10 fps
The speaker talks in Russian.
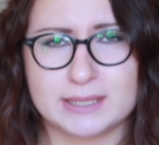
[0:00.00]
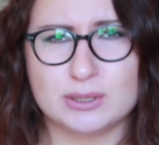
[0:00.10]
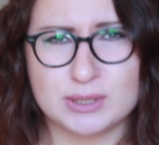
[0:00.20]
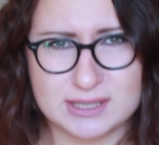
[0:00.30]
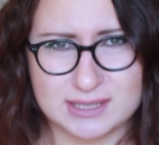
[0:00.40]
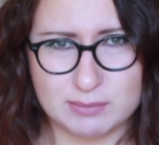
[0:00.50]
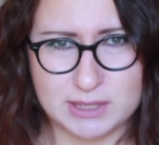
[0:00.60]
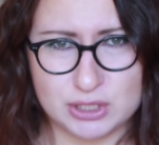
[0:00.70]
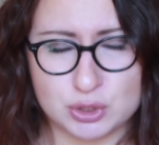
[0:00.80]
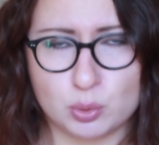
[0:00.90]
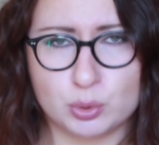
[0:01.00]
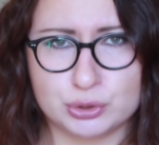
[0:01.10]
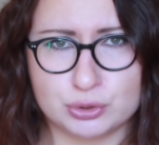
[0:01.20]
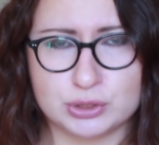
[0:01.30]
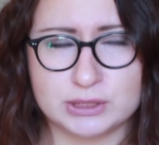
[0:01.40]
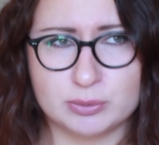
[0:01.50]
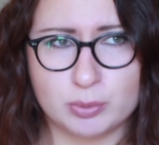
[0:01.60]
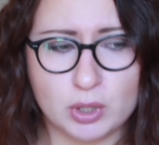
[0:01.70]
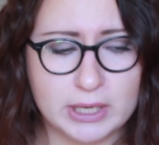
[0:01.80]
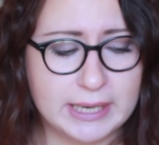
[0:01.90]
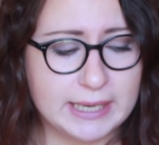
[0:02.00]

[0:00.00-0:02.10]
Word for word: Хотя у нас на самом деле еще очень-очень тепло.